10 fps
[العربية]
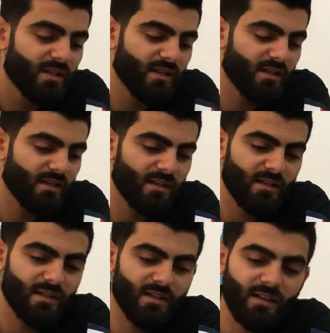
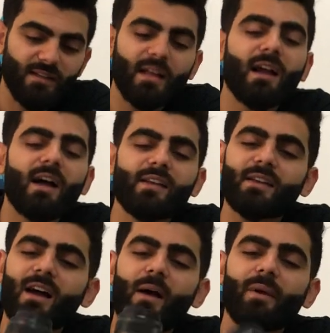آه، عندك هذا
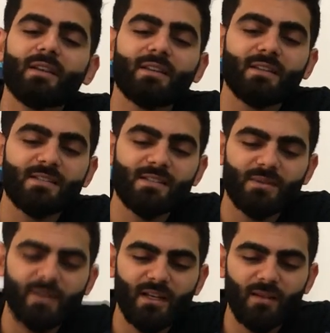الكاميرا تريد
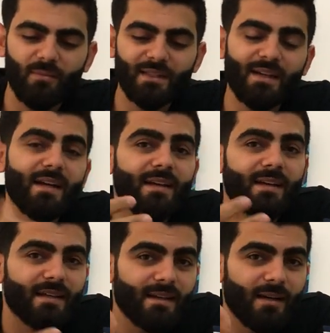تسوي لها
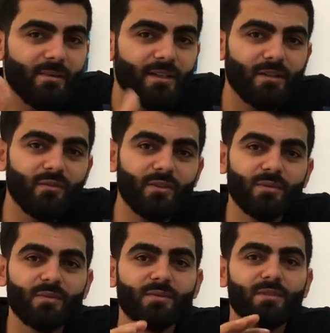بدايه قبل
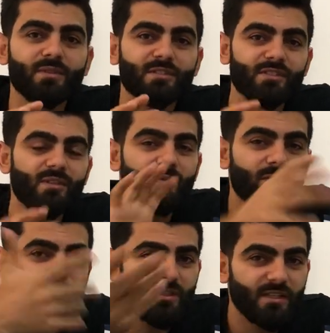الريفيو
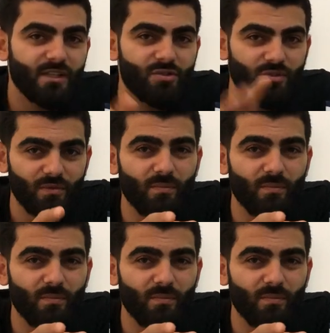تصور منتج